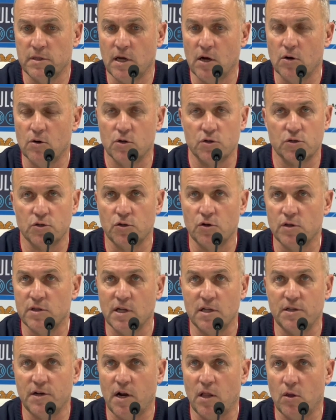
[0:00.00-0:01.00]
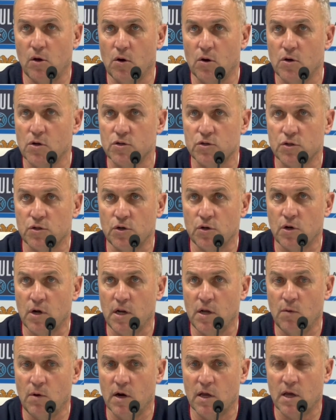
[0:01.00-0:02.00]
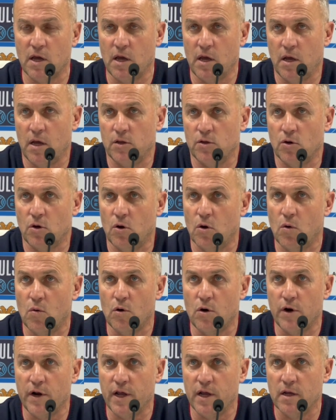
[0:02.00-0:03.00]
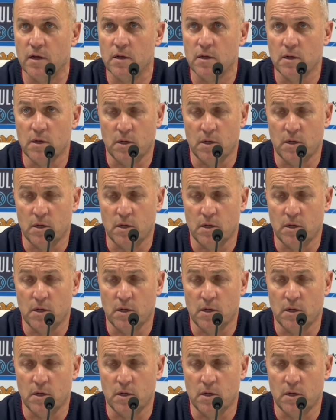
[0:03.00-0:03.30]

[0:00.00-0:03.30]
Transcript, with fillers: eh, está con nosotros, está entrenando con nosotros, al igual que todos los jugadores.